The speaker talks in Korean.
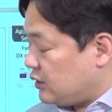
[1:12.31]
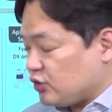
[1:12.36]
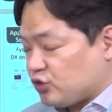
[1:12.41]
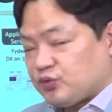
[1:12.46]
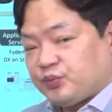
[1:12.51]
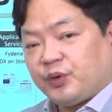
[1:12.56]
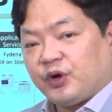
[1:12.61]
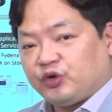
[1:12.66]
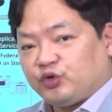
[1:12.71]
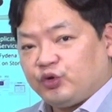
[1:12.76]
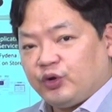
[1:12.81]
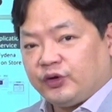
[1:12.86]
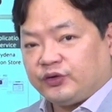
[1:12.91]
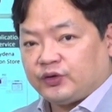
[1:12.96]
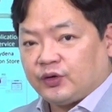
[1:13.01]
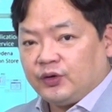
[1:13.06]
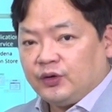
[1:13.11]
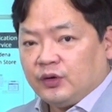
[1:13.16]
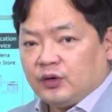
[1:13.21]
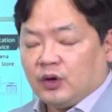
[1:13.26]

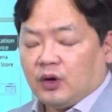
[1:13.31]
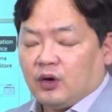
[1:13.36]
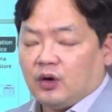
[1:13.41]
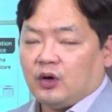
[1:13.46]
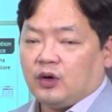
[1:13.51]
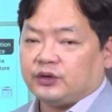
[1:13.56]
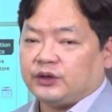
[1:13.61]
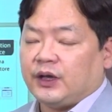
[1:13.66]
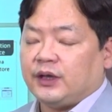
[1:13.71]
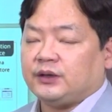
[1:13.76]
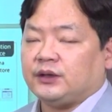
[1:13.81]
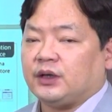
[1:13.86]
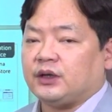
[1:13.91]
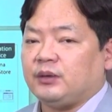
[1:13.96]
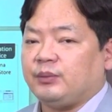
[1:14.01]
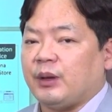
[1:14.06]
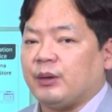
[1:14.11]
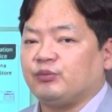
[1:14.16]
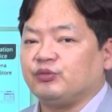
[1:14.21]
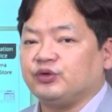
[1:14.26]
주파수에서
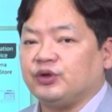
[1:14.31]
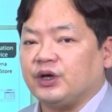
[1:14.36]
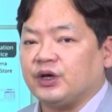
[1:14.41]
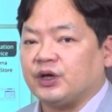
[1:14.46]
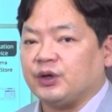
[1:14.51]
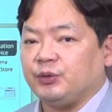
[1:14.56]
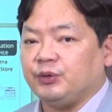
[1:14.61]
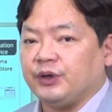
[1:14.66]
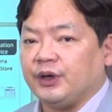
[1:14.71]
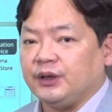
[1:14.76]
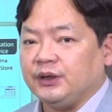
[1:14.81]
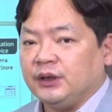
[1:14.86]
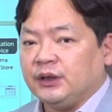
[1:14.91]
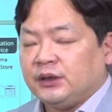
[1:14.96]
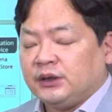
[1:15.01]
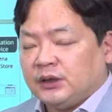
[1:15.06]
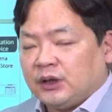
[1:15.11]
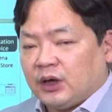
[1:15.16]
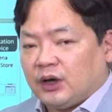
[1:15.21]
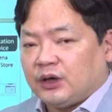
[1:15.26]
데이터를 배분하기 위한
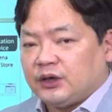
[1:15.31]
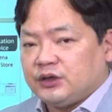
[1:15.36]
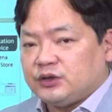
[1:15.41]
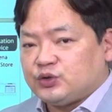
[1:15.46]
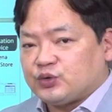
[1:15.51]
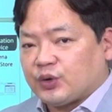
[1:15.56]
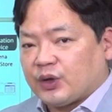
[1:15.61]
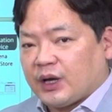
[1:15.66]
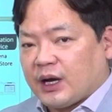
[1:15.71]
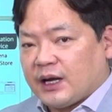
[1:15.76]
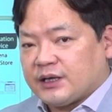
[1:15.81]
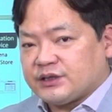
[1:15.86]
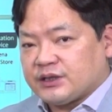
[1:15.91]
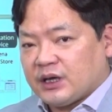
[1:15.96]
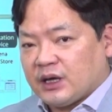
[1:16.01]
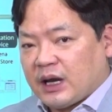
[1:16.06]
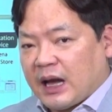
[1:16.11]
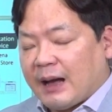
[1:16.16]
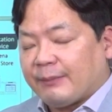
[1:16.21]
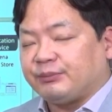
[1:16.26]
일종의
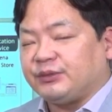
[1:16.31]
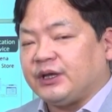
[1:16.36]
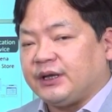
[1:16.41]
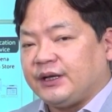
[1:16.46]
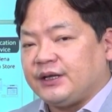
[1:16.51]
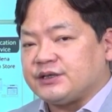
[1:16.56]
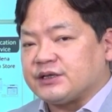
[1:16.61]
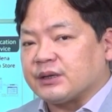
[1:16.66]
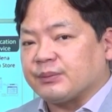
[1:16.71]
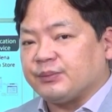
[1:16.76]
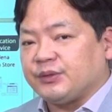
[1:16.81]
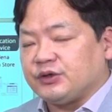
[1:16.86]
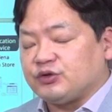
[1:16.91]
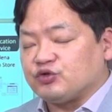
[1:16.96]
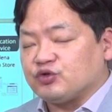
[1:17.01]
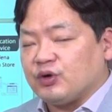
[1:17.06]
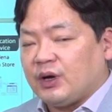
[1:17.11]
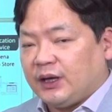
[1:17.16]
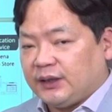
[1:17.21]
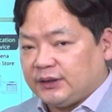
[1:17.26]
가장 앞단의 장비
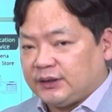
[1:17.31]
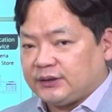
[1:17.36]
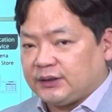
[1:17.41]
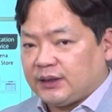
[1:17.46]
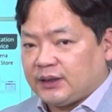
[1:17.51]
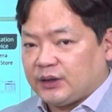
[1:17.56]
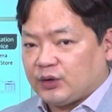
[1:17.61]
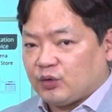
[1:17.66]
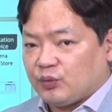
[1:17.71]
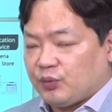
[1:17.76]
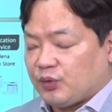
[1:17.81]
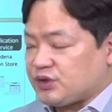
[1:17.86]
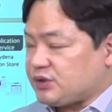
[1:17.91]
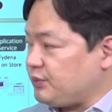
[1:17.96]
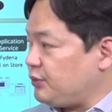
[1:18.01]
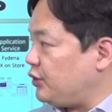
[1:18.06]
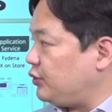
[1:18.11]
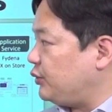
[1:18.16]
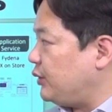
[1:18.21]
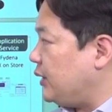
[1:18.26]
중 하나다라고
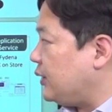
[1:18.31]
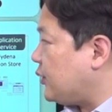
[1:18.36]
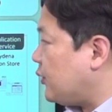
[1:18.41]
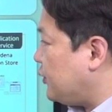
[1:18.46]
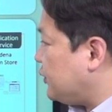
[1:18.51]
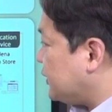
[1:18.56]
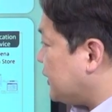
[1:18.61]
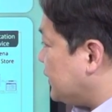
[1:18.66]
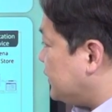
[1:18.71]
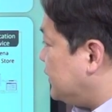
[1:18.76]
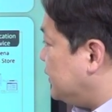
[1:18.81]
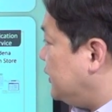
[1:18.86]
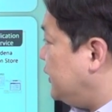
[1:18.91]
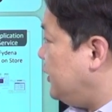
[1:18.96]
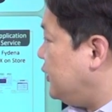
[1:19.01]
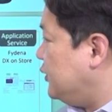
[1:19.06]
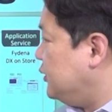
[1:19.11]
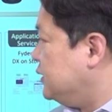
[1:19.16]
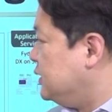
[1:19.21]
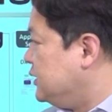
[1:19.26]
보시면 될 것 같은데요.